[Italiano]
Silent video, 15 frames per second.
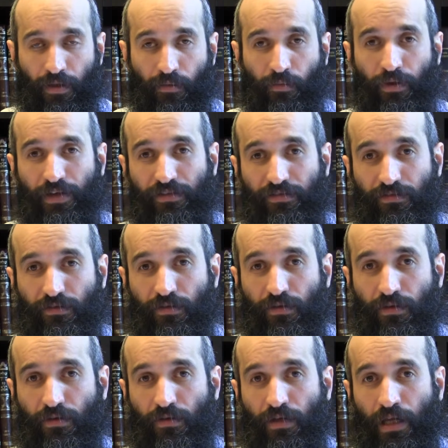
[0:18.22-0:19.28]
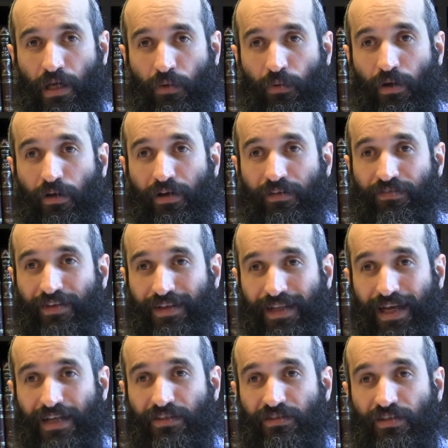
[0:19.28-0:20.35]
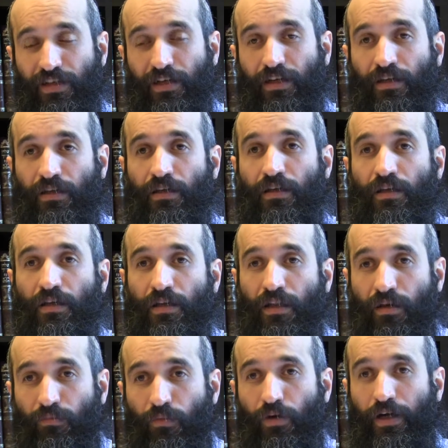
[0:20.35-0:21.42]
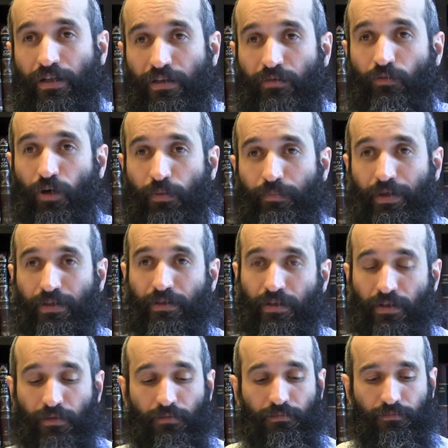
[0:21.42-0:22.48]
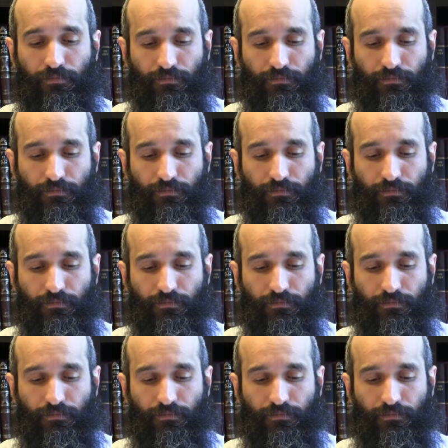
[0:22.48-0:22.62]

Questo è quello che fa nascere l'amore e il timore per Dio.